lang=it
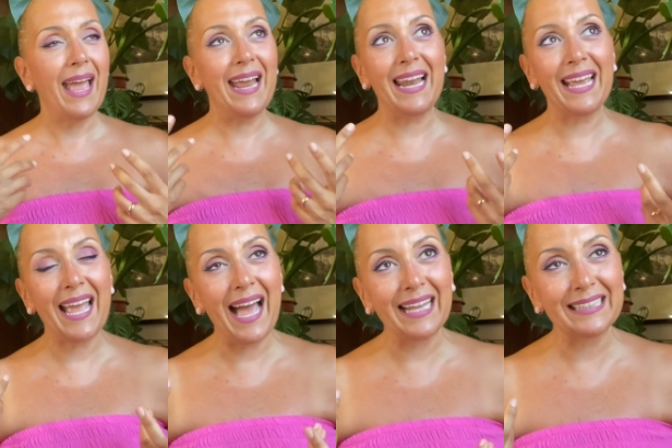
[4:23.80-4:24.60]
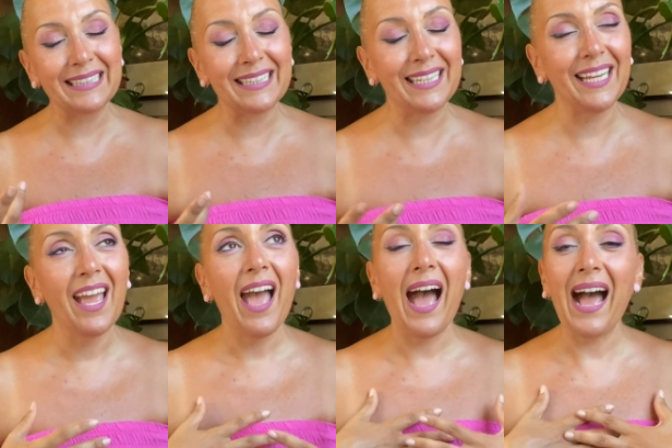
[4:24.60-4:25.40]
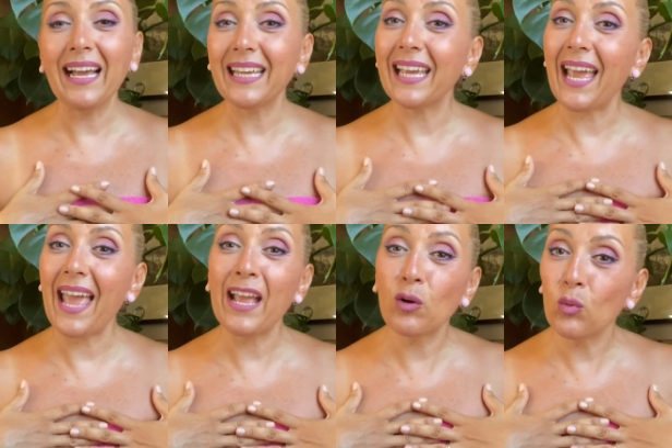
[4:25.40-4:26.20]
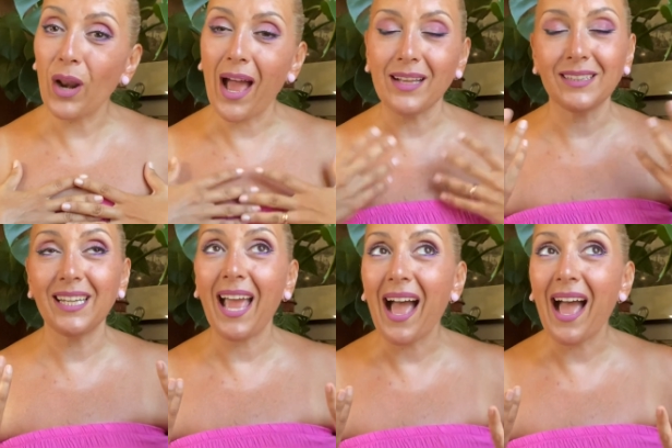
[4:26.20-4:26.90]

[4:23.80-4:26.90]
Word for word: eleganti anche e curati